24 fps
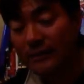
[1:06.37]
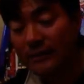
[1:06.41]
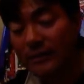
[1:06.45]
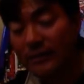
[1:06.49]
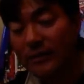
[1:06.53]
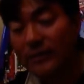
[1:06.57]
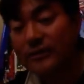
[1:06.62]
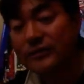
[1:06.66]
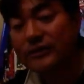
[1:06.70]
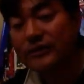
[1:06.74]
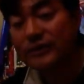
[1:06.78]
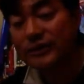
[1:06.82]

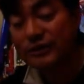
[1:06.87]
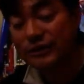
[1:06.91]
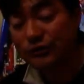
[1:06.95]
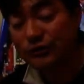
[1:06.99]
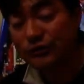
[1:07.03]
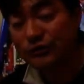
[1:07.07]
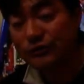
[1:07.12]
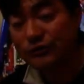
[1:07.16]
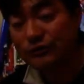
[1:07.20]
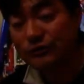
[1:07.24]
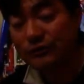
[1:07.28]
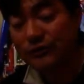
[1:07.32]
え死
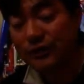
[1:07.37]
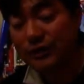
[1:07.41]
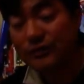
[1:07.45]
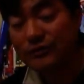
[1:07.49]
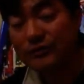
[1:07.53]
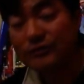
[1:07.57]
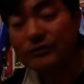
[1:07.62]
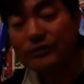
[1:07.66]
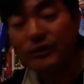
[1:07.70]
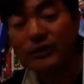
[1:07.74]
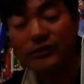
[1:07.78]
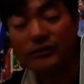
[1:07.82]
ぬ、亡
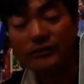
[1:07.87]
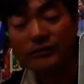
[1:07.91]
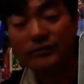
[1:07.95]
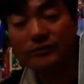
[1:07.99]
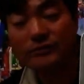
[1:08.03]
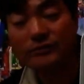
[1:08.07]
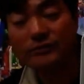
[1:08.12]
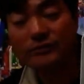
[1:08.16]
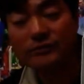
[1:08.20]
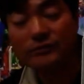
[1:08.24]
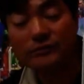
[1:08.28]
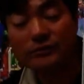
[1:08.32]
くなる
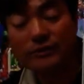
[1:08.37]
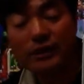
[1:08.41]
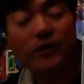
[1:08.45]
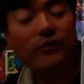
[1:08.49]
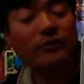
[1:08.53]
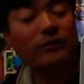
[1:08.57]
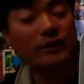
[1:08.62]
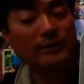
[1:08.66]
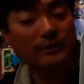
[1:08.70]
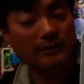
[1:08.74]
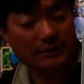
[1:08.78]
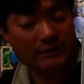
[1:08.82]
で
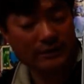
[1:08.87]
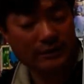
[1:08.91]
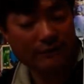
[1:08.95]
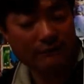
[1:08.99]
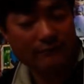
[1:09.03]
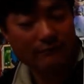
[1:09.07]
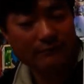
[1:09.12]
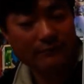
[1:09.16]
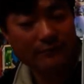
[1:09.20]
ございました。